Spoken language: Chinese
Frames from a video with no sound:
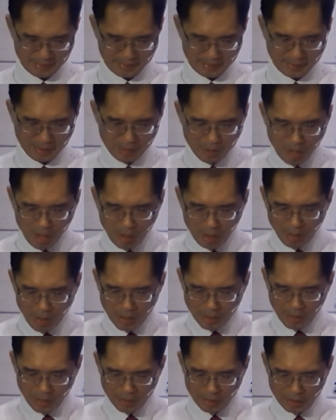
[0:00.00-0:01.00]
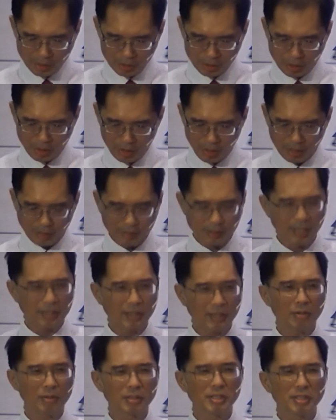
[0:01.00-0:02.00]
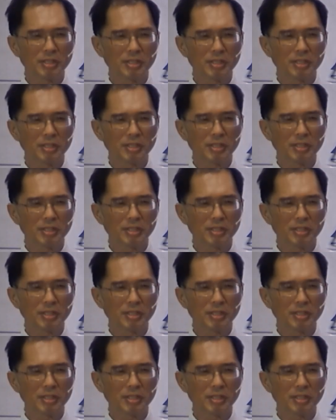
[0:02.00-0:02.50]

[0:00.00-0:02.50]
遇到患难的时候啊，上帝我这么热